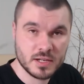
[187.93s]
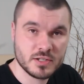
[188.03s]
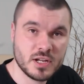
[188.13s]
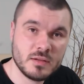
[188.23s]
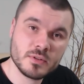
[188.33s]

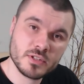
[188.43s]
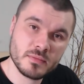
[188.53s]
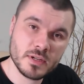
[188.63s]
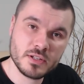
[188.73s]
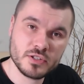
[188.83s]
czyli
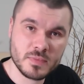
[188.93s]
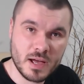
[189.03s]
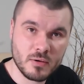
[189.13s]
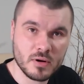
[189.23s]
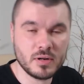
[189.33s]
możemy
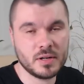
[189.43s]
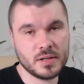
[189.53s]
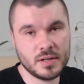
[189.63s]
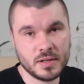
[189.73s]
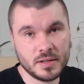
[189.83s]
śmiało
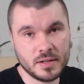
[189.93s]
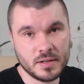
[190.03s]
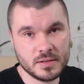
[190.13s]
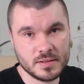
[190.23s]
e,